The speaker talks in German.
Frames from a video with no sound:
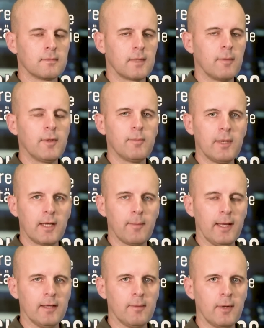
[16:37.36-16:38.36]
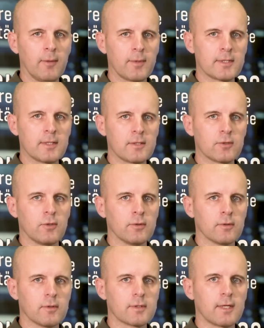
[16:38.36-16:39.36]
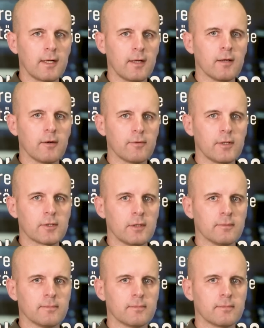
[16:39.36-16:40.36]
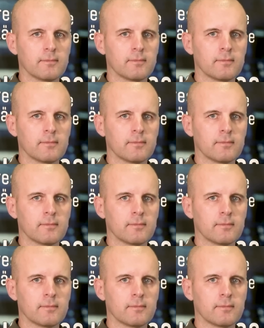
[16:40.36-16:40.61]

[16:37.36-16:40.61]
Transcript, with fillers: Damit bin ich am Ende meiner Präsentation und sage auf Wiedersehen.